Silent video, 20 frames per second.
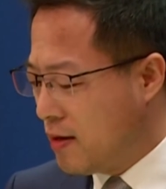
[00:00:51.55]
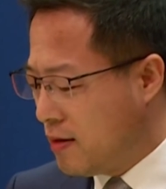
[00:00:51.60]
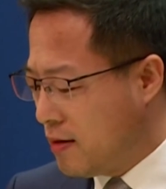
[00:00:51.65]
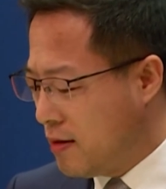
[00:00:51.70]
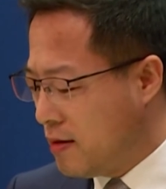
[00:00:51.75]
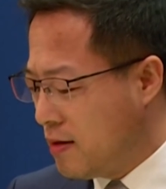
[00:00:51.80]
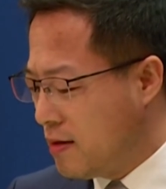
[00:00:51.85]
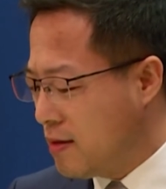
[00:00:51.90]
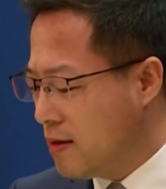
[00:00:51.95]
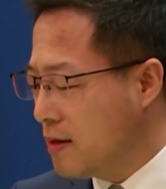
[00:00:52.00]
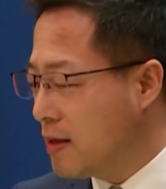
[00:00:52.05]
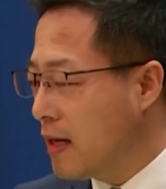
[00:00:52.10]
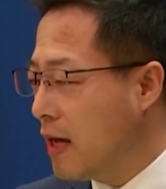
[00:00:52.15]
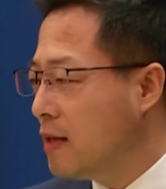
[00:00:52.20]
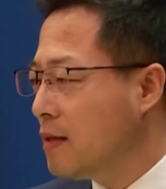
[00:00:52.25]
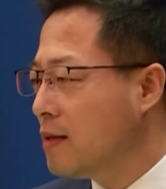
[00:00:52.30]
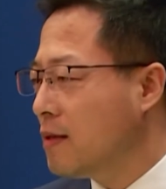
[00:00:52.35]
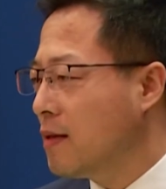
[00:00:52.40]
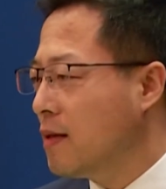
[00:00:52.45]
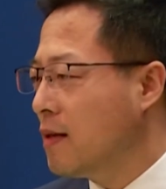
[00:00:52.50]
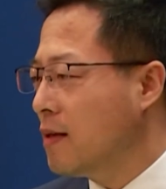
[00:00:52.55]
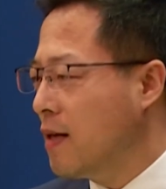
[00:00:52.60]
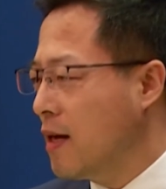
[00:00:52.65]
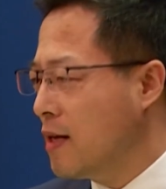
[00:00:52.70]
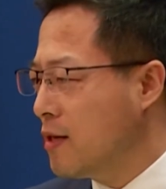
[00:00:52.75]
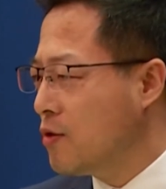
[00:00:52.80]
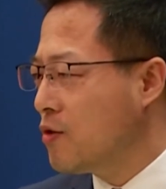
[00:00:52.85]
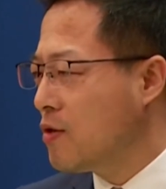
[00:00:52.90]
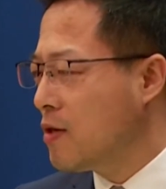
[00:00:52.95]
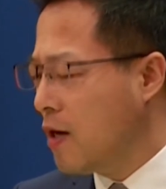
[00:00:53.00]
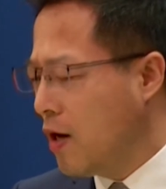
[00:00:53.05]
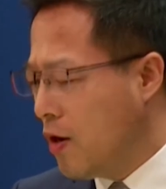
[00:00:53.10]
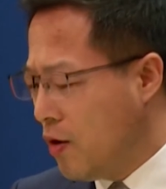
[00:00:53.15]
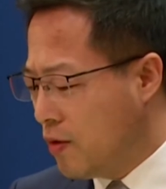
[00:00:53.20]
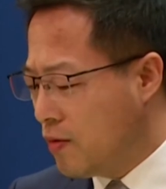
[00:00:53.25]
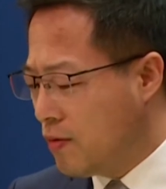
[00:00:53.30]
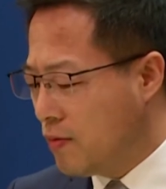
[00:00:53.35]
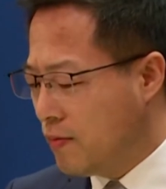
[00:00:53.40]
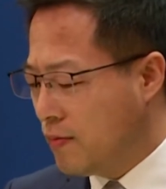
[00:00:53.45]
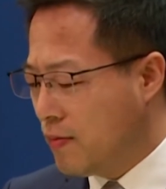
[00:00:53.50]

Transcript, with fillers: 细致严谨的研究之后，